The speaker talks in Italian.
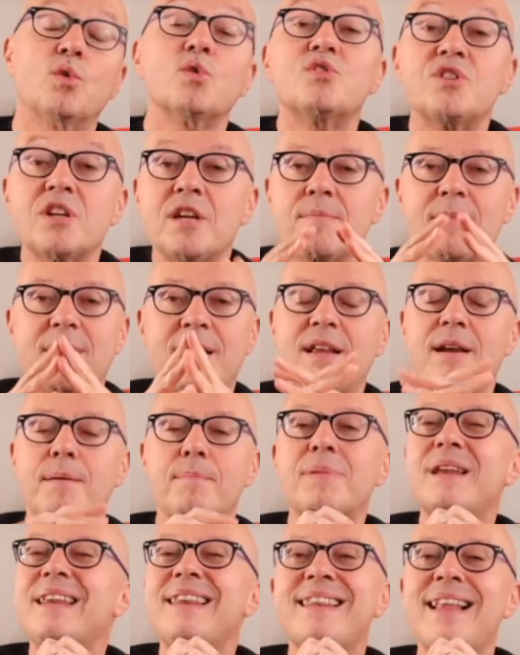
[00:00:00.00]
così in maniera
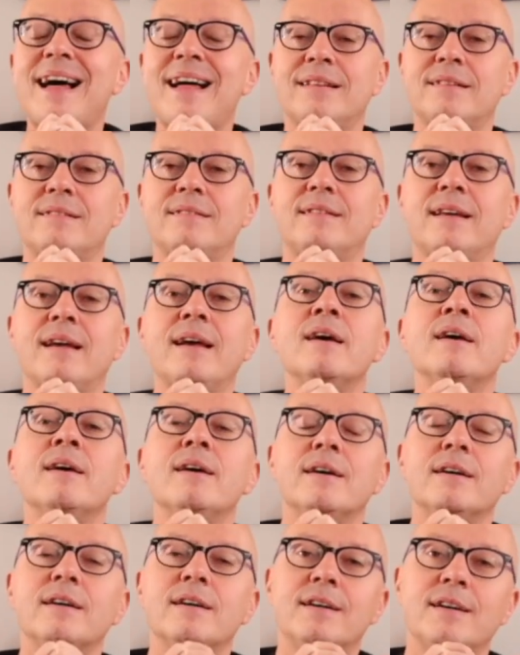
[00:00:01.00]
brillante
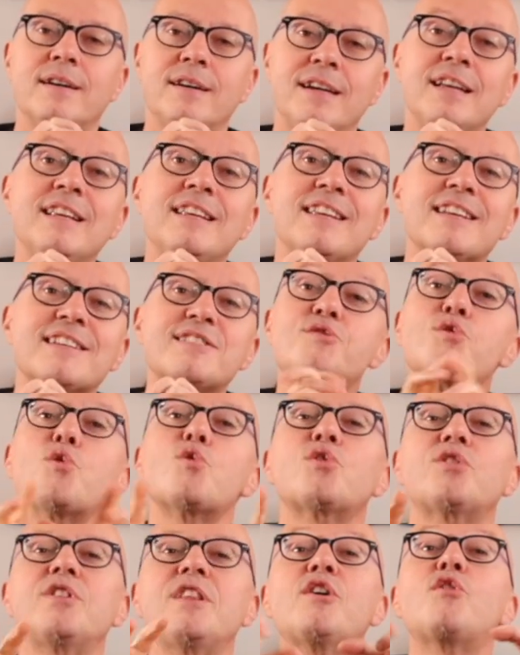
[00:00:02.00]
eh, il
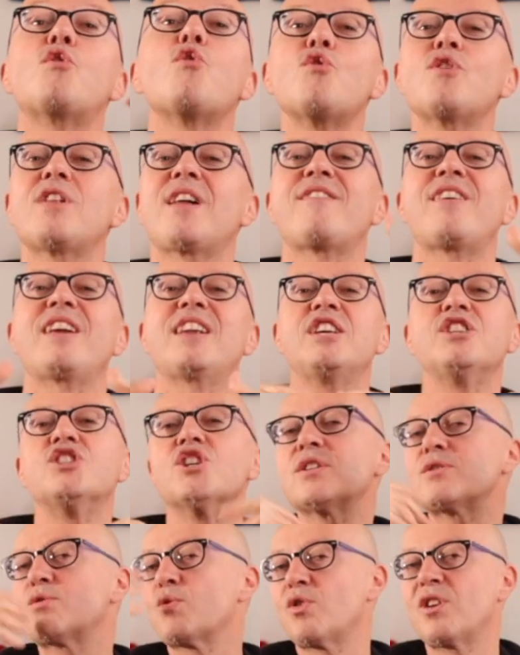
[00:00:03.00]
Sordi con la valigia,
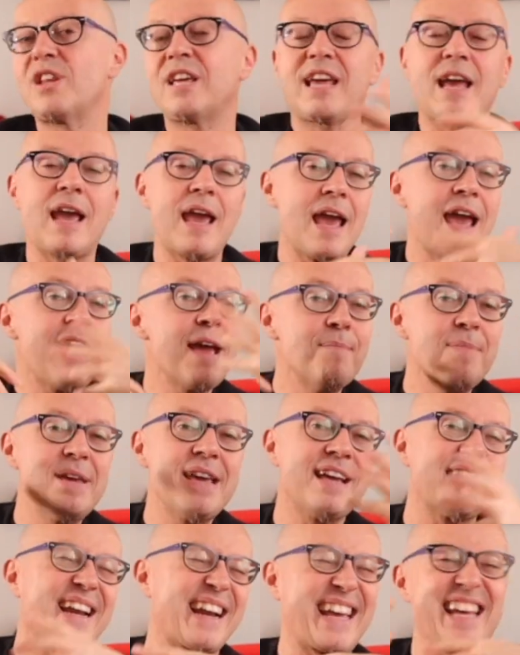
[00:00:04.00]
il Sordi che
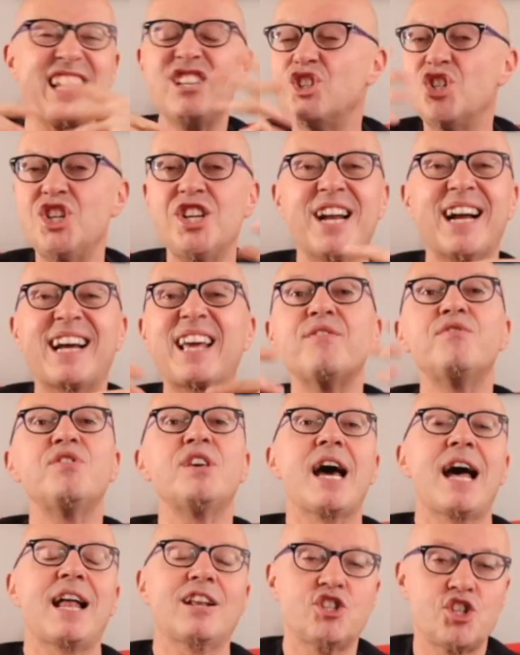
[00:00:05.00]
emigra, che gira, che
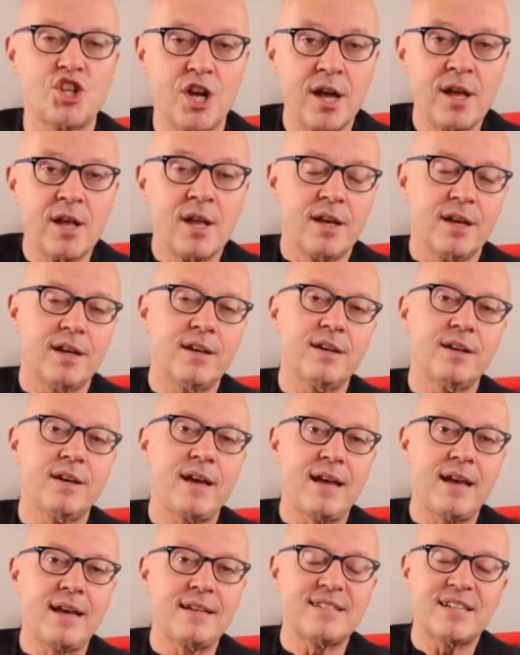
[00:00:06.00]
viaggia.
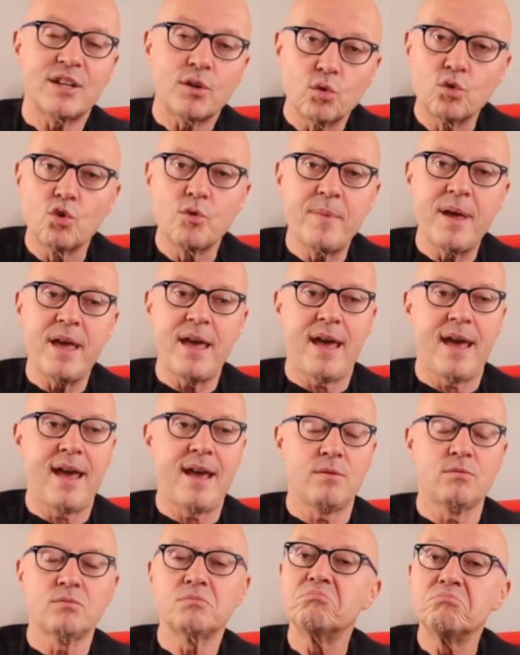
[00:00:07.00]
Eh, secondo me
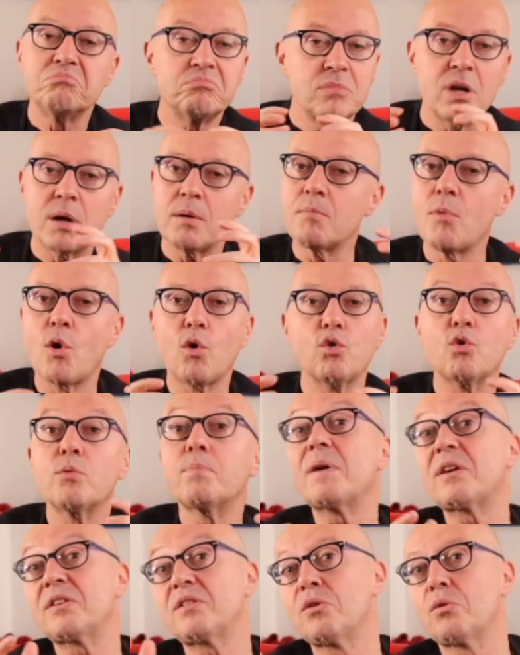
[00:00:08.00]
è un modo
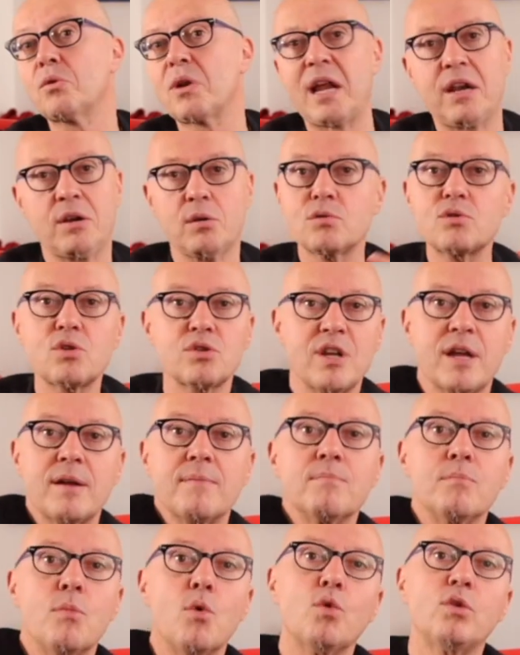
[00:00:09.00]
particolare, non so se
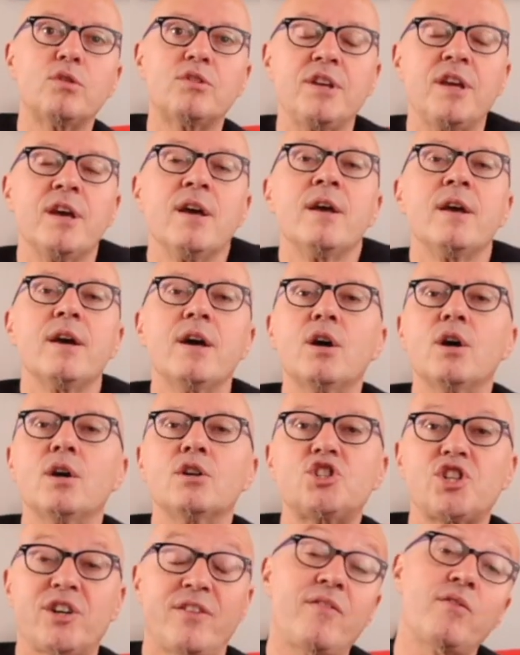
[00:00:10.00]
molti eh,
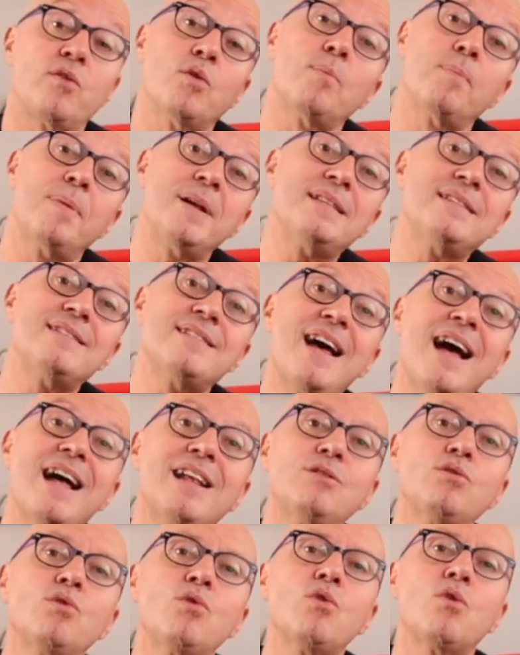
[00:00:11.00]
ci avevano
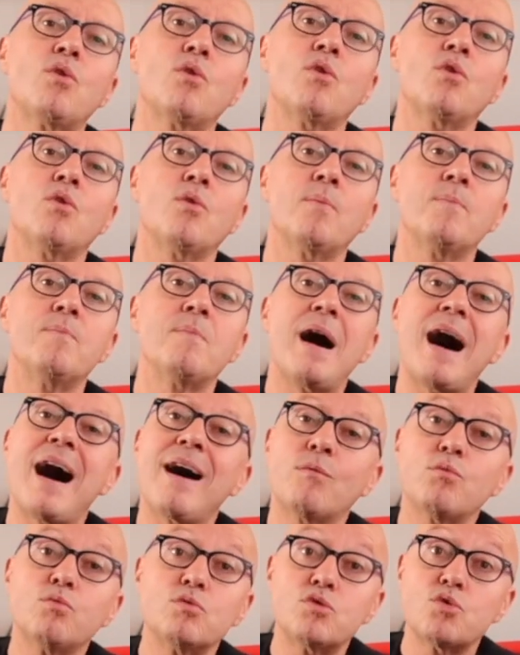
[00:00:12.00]
pensato, mm, a
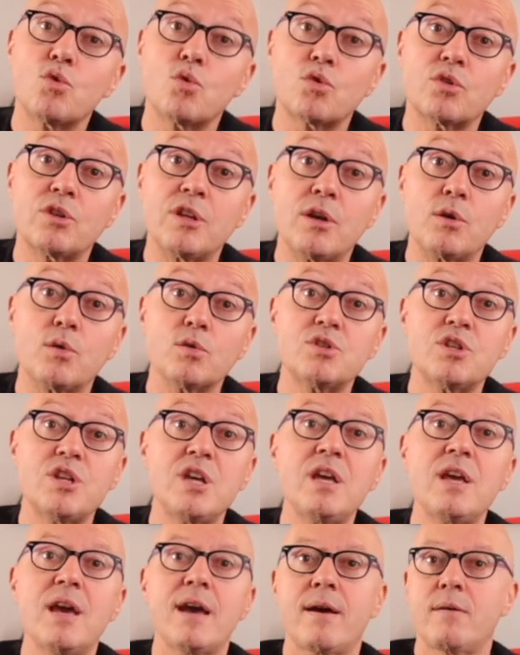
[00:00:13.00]
un Sordi
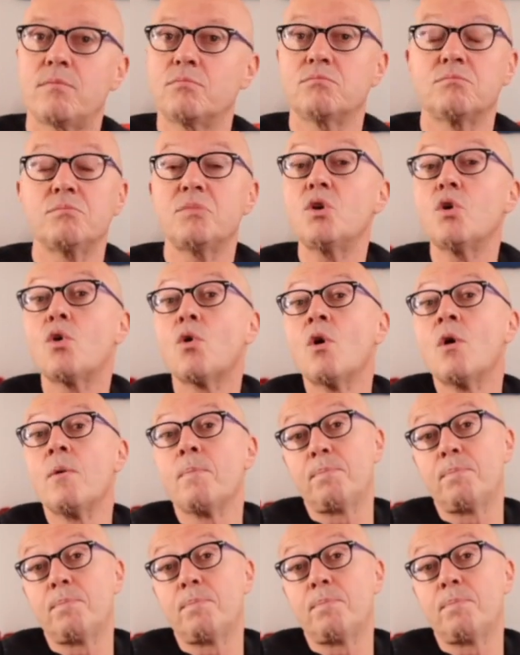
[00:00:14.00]
così è un mio